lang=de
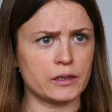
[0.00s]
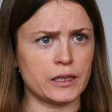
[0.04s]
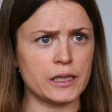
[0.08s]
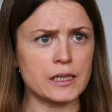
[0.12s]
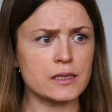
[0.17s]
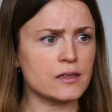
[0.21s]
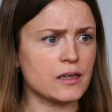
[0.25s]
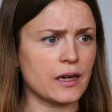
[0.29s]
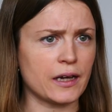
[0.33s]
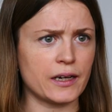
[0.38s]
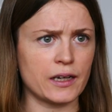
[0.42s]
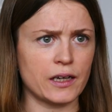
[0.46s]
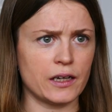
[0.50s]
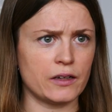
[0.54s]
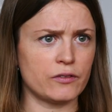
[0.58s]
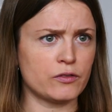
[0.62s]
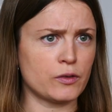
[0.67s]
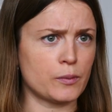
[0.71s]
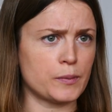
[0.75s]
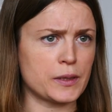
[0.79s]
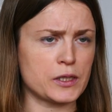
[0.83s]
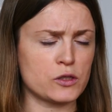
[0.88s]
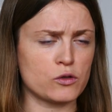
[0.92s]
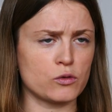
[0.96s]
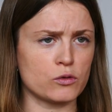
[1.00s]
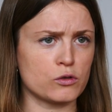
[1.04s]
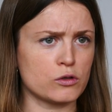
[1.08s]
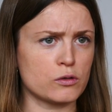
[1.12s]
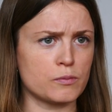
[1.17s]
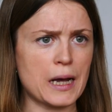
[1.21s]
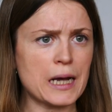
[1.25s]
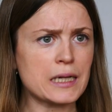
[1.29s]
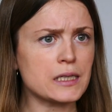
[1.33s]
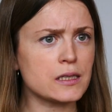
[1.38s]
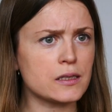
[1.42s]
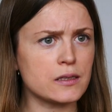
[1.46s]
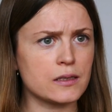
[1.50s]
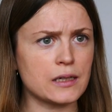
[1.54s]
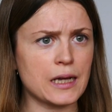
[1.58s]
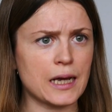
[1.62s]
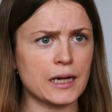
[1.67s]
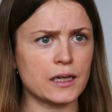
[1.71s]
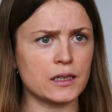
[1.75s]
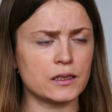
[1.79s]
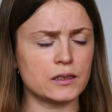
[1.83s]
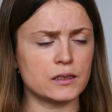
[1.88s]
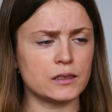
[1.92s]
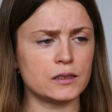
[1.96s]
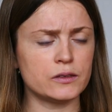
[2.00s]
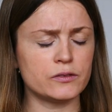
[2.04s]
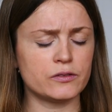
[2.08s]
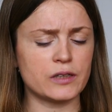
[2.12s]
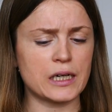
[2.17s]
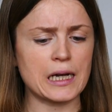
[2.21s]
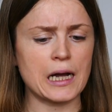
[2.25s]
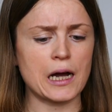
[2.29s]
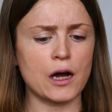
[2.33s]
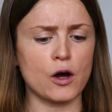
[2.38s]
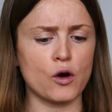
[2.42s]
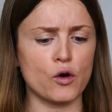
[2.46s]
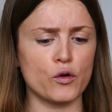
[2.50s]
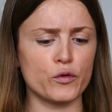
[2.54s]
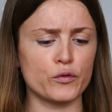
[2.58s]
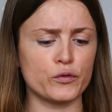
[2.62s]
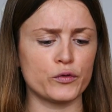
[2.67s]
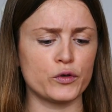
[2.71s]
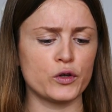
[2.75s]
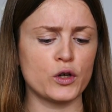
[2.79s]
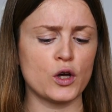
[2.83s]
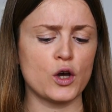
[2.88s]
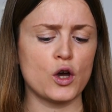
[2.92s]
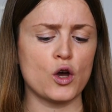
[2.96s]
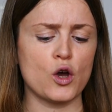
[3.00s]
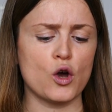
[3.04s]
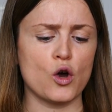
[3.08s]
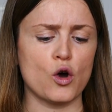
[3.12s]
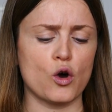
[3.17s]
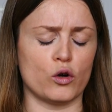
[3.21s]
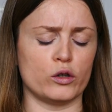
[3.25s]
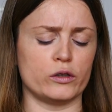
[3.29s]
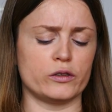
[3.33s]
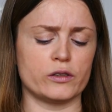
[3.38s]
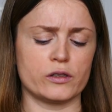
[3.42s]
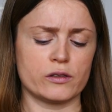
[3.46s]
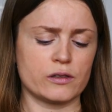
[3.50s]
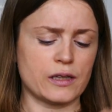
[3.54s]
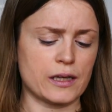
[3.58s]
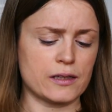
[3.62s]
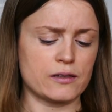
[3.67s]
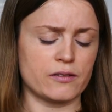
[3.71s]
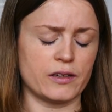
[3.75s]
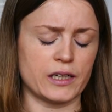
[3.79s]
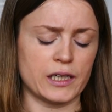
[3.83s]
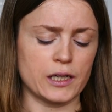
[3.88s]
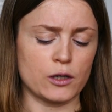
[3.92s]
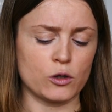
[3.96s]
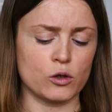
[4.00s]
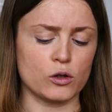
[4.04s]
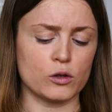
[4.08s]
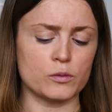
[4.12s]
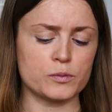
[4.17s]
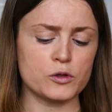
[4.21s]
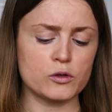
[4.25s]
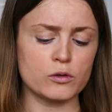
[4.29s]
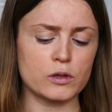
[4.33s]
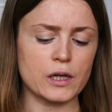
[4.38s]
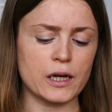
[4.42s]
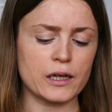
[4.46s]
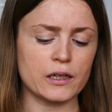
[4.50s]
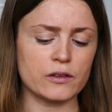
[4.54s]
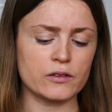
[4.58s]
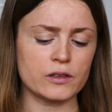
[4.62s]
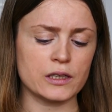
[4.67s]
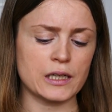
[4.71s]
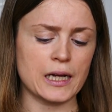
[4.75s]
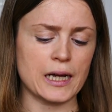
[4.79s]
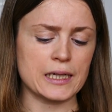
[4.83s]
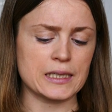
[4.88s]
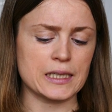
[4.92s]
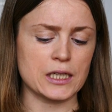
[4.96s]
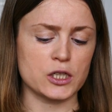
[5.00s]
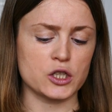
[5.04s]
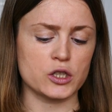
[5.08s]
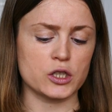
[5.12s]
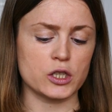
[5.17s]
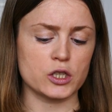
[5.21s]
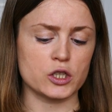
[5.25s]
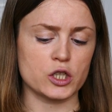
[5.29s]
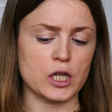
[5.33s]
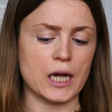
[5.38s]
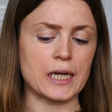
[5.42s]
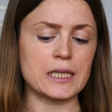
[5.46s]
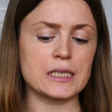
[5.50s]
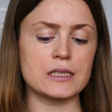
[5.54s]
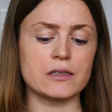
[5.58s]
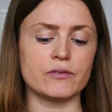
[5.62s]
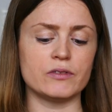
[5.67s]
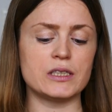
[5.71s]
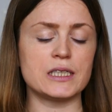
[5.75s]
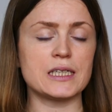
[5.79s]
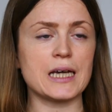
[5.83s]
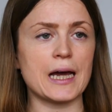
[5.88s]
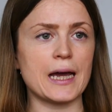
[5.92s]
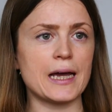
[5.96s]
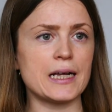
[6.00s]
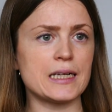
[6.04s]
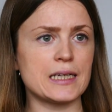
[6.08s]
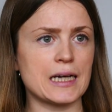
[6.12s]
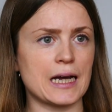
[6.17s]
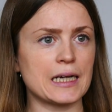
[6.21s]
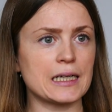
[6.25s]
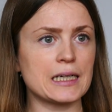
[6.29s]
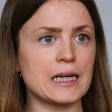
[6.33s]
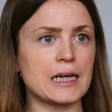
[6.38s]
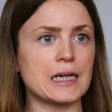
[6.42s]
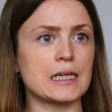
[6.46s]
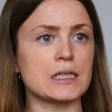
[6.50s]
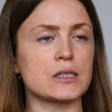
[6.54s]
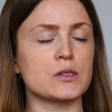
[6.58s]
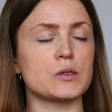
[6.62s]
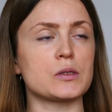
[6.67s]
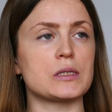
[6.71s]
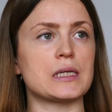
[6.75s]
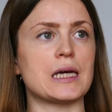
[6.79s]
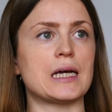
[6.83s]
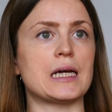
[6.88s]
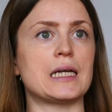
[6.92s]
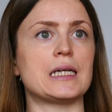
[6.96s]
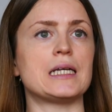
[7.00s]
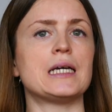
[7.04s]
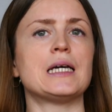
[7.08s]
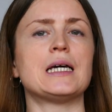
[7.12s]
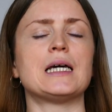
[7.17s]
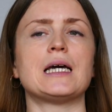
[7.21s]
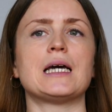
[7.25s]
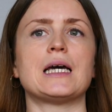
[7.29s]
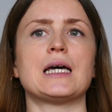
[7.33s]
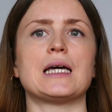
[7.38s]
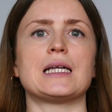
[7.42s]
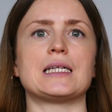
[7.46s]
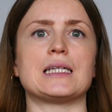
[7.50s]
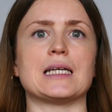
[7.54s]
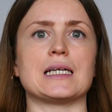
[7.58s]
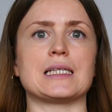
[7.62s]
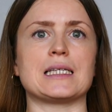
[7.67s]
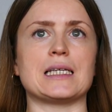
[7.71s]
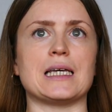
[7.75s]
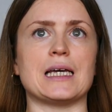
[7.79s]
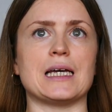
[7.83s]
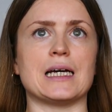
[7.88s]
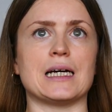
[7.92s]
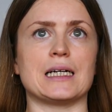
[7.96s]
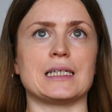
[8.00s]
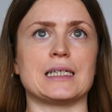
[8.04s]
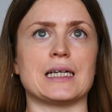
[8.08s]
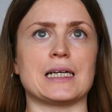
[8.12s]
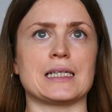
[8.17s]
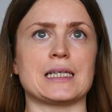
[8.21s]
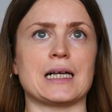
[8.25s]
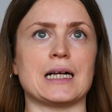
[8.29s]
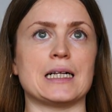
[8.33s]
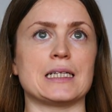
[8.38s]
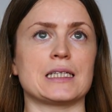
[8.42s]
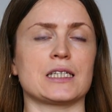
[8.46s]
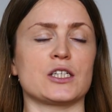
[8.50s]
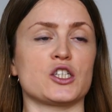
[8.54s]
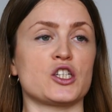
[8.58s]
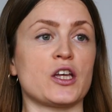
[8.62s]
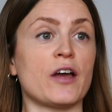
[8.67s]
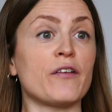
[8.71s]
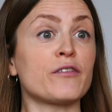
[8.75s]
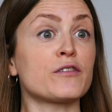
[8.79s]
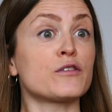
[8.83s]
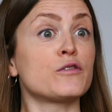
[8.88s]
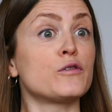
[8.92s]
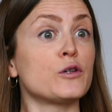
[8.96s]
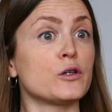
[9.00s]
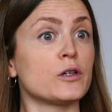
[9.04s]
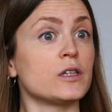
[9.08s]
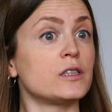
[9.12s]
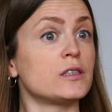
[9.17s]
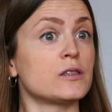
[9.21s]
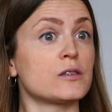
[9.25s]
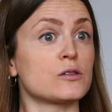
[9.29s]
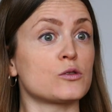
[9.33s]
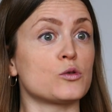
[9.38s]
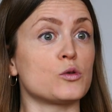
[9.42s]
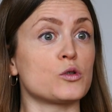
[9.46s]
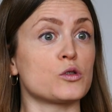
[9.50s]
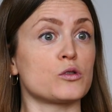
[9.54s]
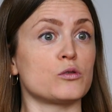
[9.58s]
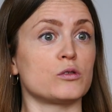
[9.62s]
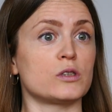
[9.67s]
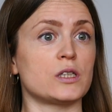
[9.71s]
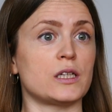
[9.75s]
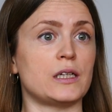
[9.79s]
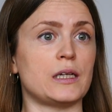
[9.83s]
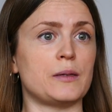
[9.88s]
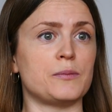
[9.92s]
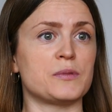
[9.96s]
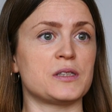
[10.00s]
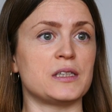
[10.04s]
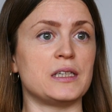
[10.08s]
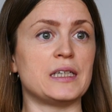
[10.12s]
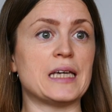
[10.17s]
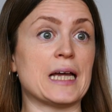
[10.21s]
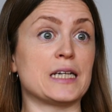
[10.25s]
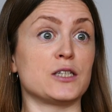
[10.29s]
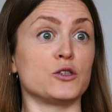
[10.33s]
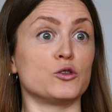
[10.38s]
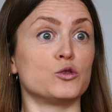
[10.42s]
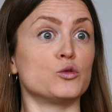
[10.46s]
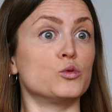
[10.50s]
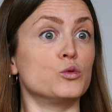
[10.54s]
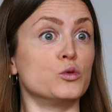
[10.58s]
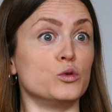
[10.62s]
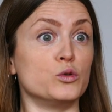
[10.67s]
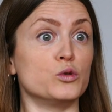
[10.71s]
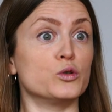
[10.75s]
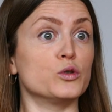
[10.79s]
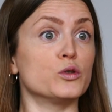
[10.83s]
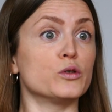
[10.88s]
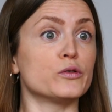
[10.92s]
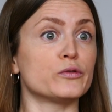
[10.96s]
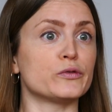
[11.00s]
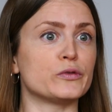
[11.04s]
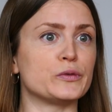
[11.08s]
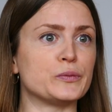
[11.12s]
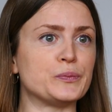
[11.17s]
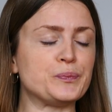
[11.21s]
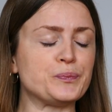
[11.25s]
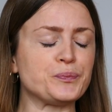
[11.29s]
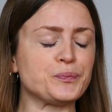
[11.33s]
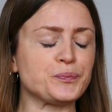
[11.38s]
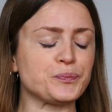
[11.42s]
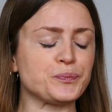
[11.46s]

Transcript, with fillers: Insider-Informationen zum Aktienhandel verkauft und ist deswegen der Korruption angeklagt, dann scheint es irgendwie Teil der Anklage zu sein, dass er das als Geschäftsführer dieses großen Unternehmens nicht hätte tun dürfen.